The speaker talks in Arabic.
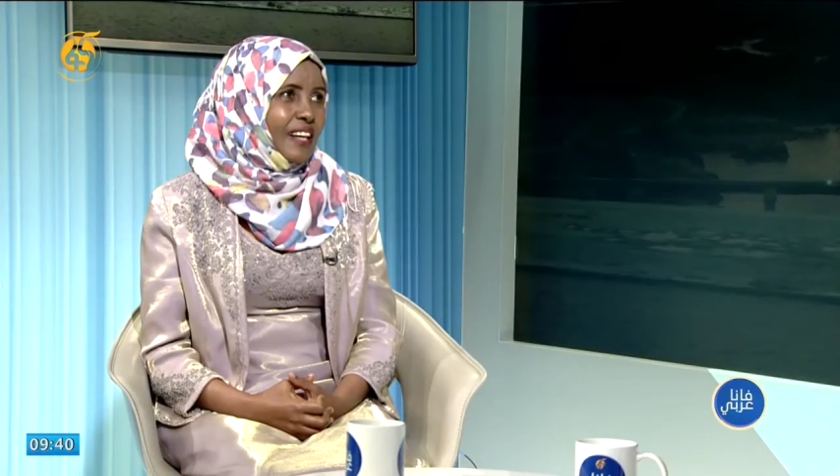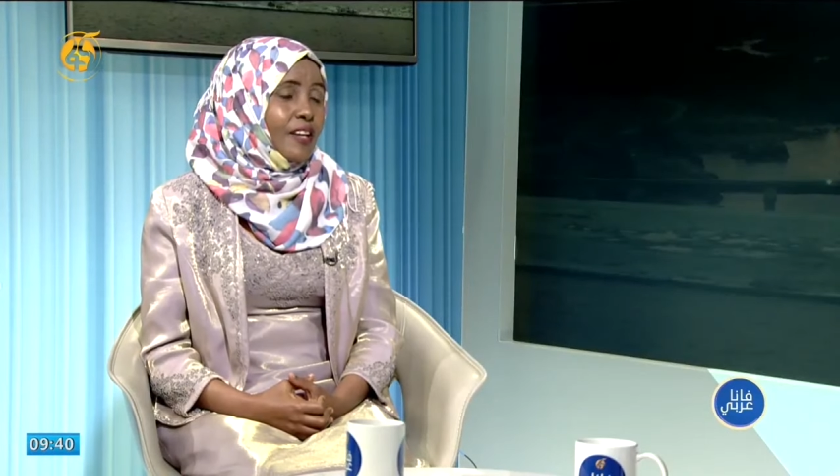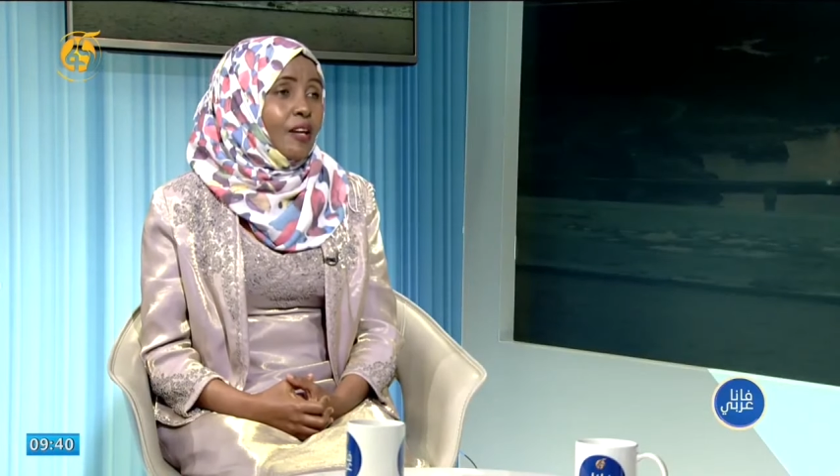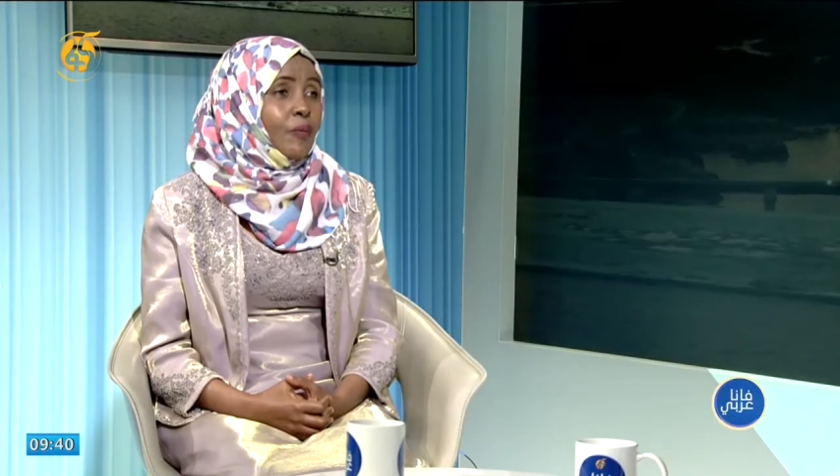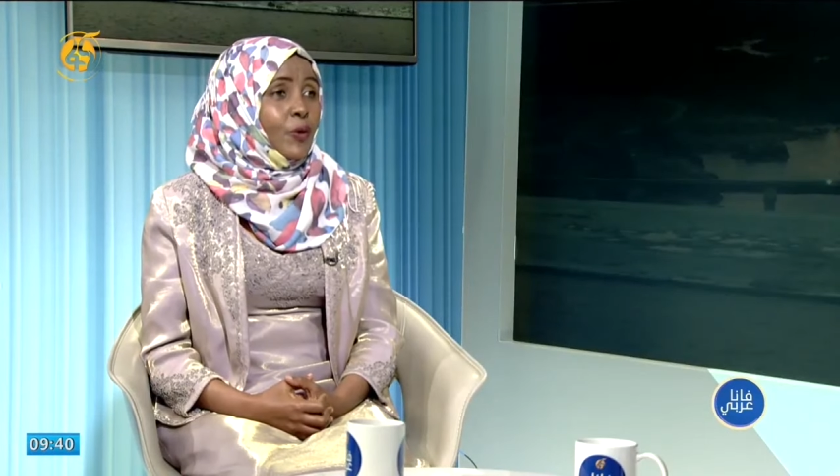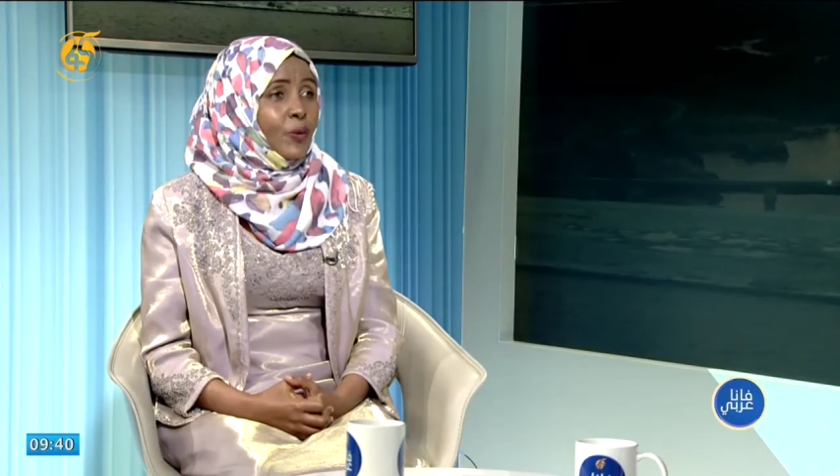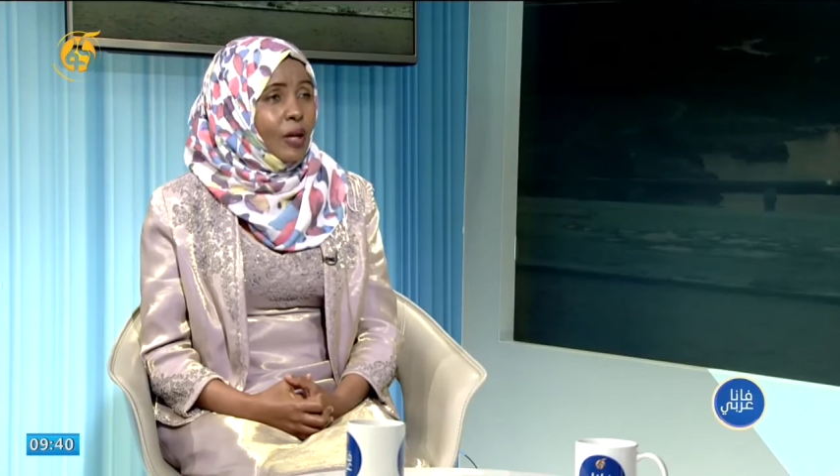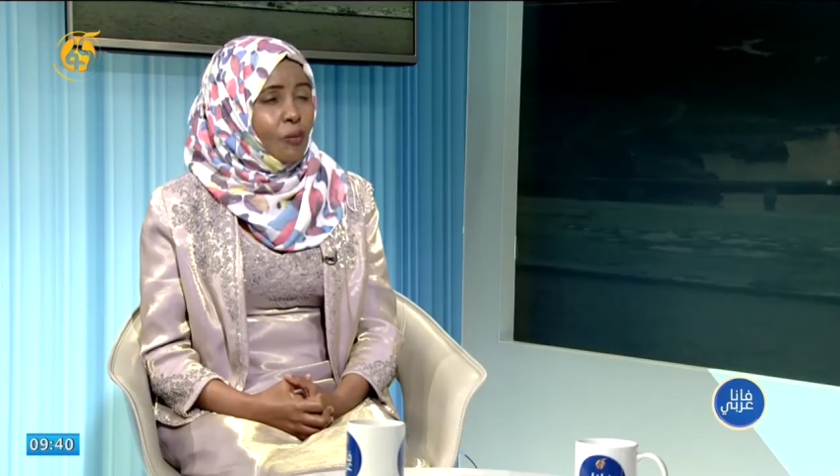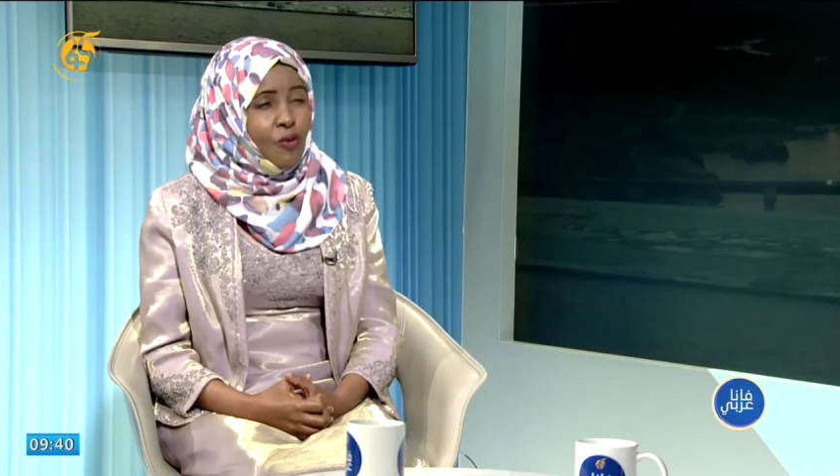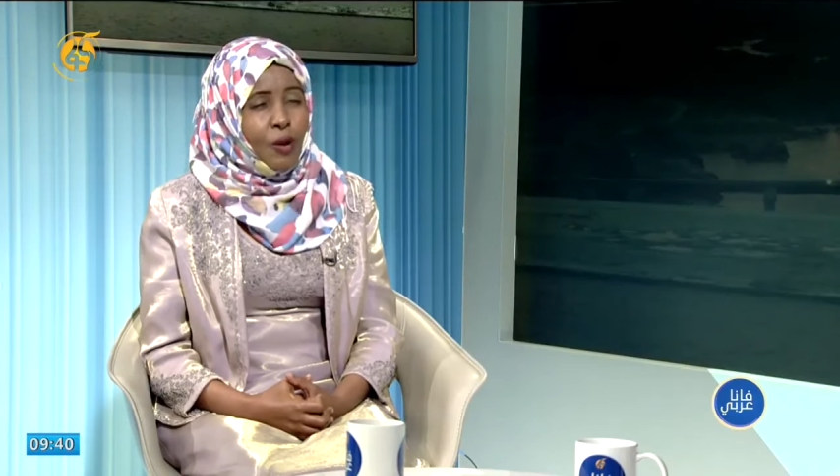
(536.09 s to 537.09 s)
لم يكن
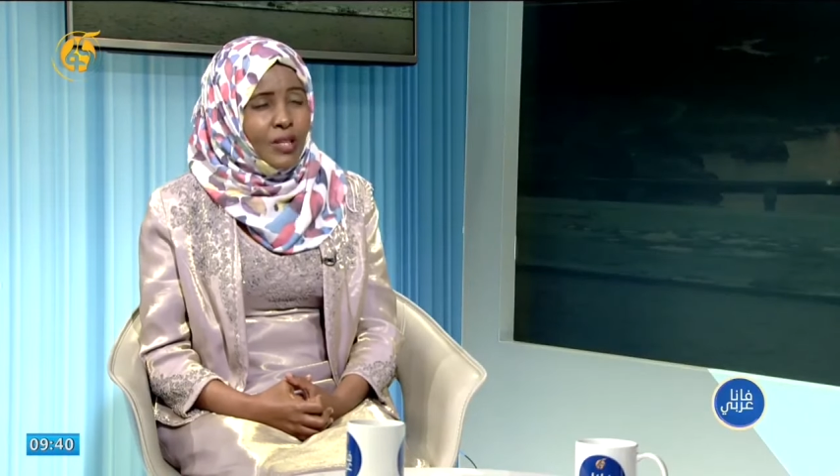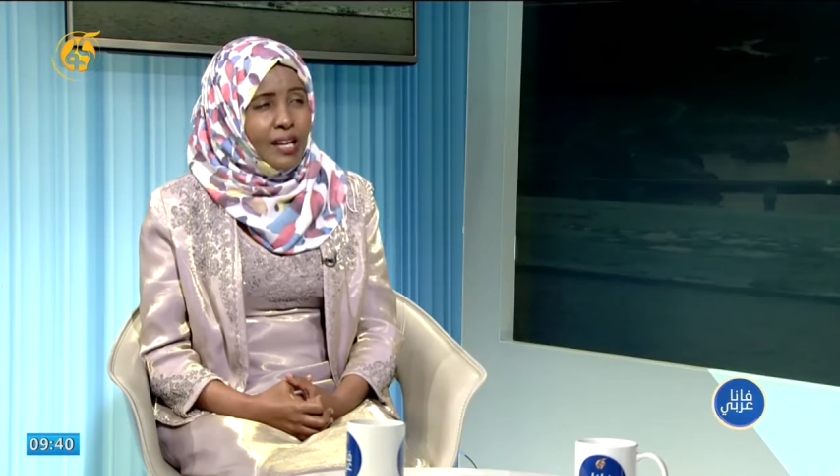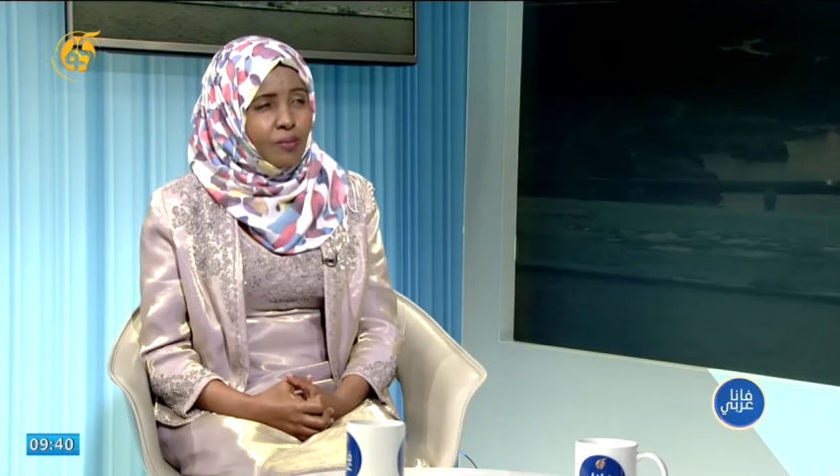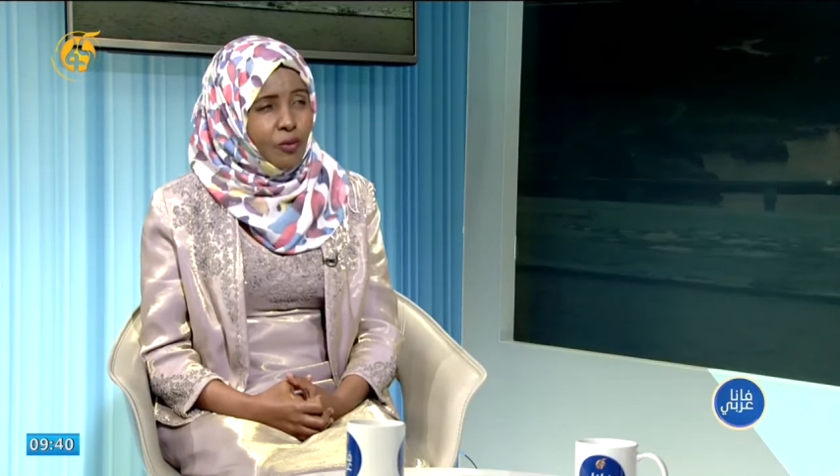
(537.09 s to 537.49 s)
المفاوضات